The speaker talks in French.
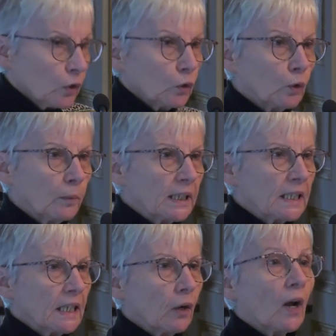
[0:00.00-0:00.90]
de
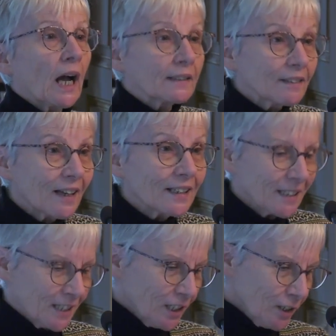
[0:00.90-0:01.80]
manière
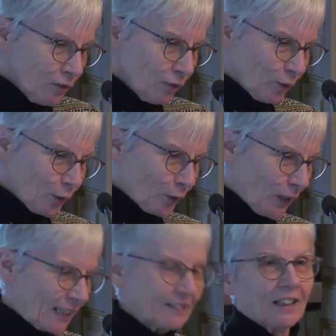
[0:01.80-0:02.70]
attractive, euh,
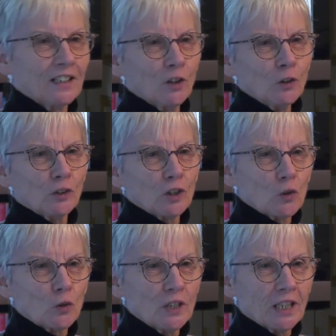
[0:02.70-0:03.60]
attrayante et
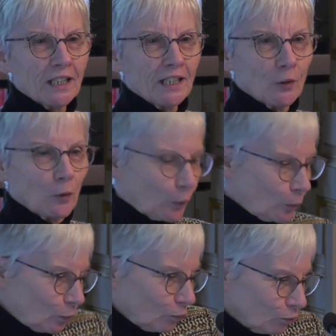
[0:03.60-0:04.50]
je dirais
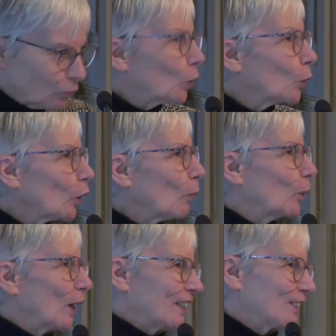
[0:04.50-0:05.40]

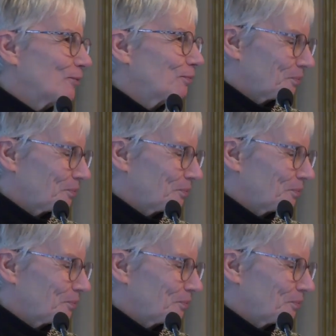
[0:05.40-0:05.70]
contemporaine.